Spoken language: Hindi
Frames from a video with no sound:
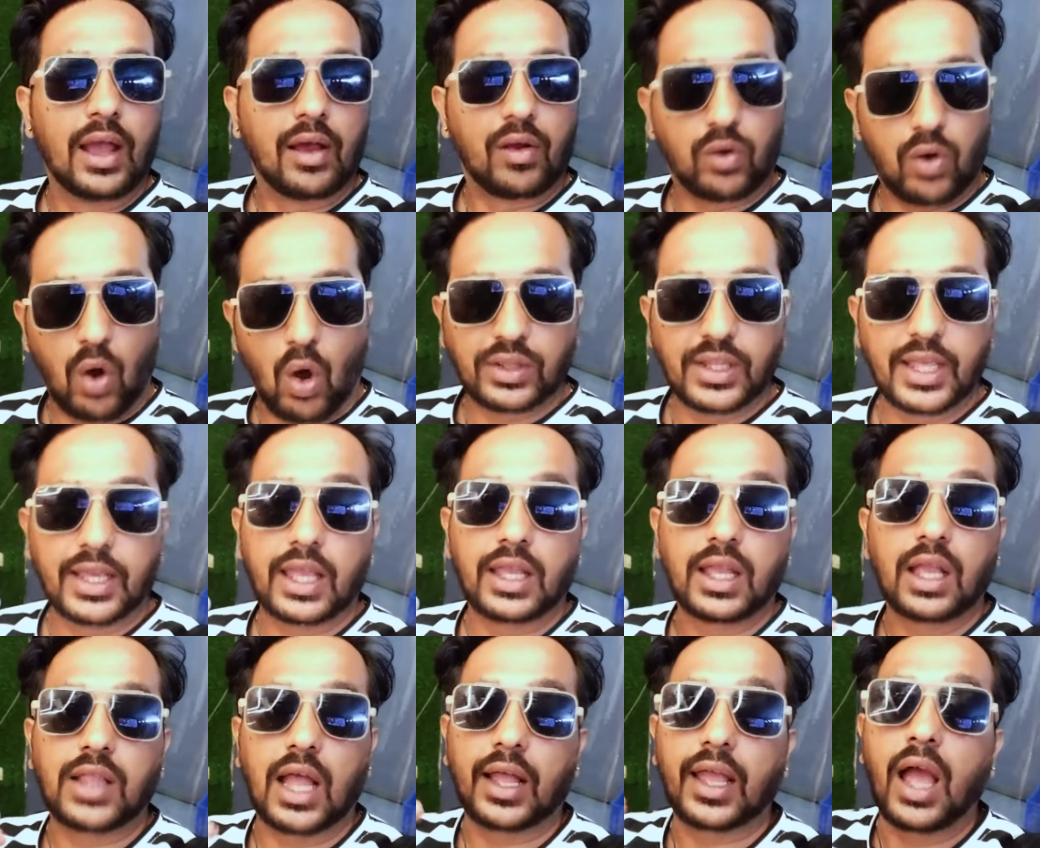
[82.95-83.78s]
रॉ
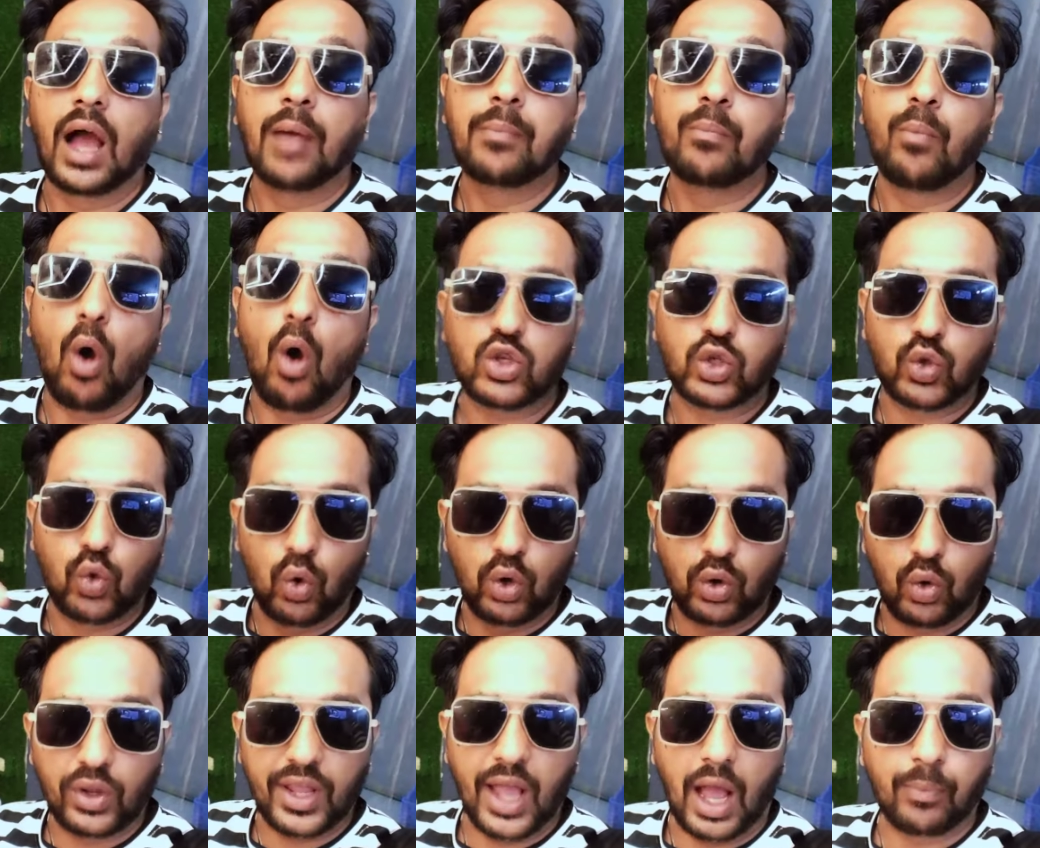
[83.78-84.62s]
देखेंगे ताकि हम बॉक्स खोल
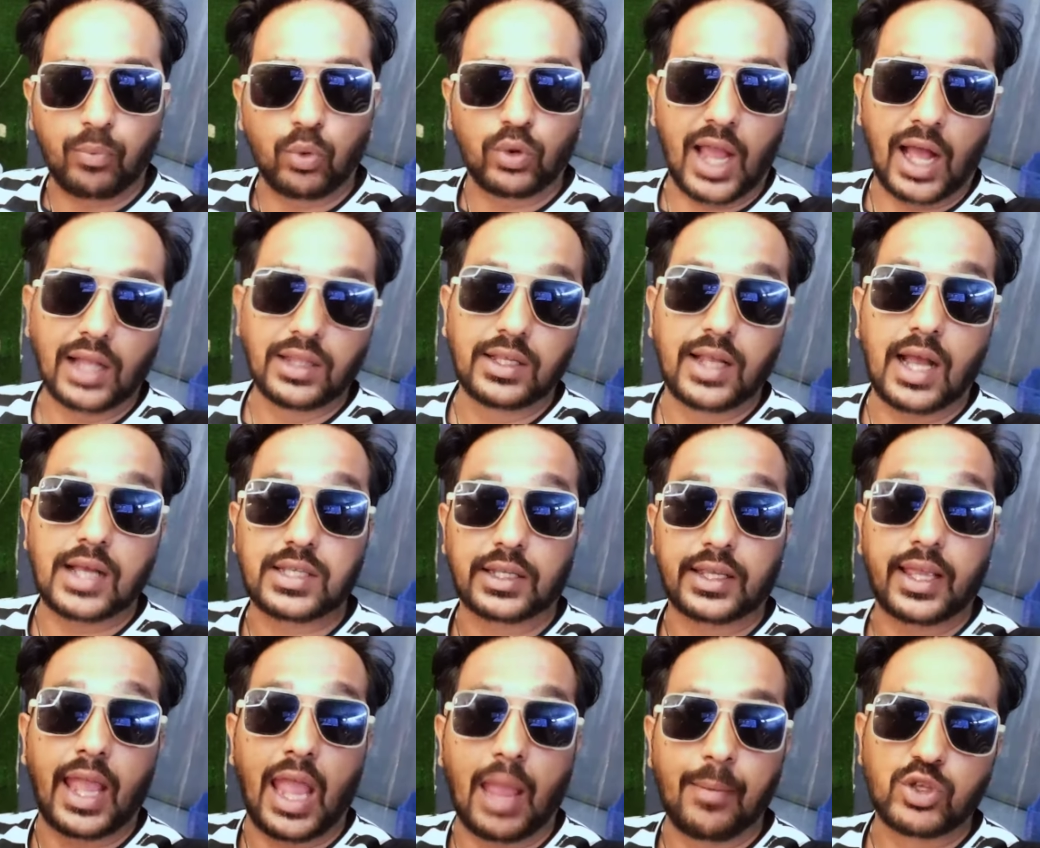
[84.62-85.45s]
खोल के आपको क्या दिखा
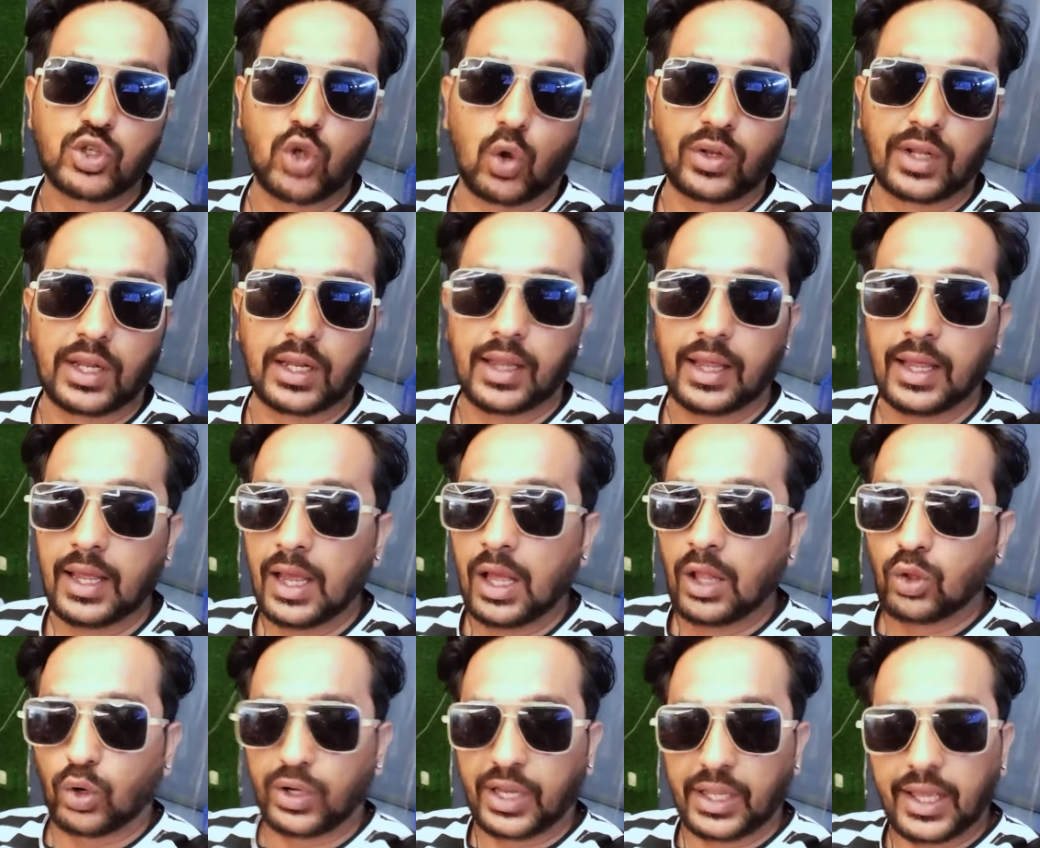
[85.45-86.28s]
सके अमेजोन के लिए
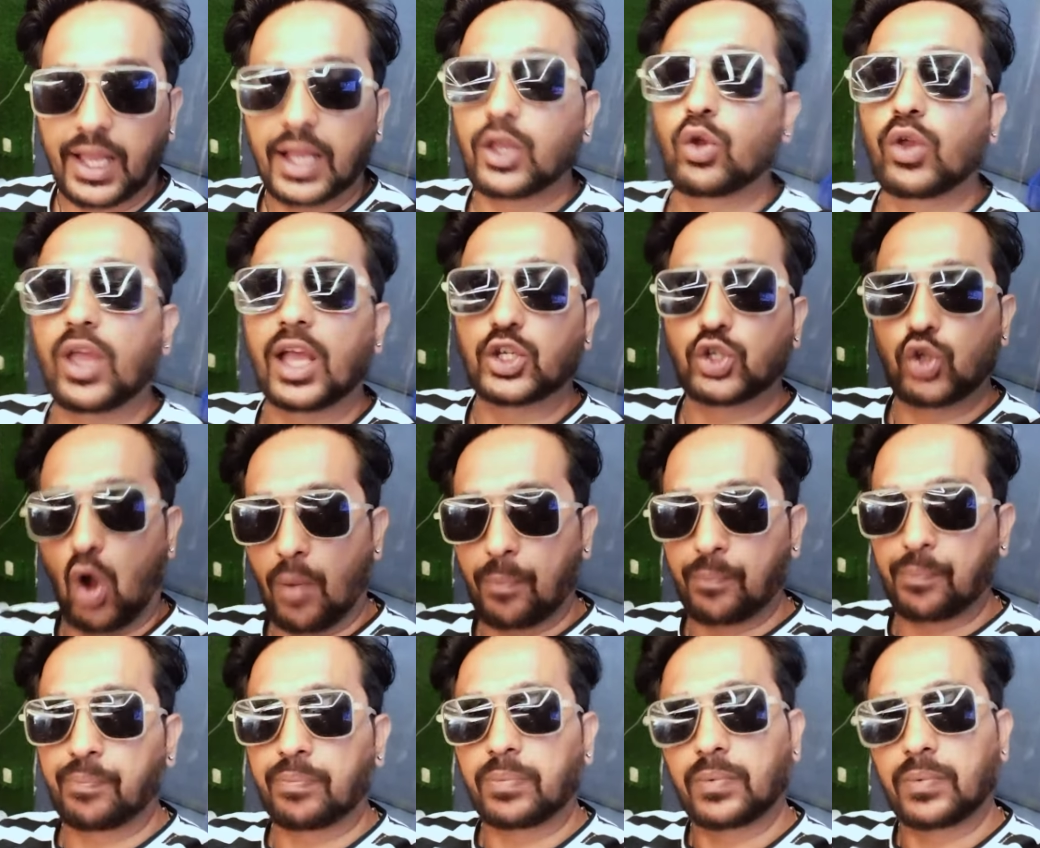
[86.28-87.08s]
तो ठीक है क्योंकि शॉप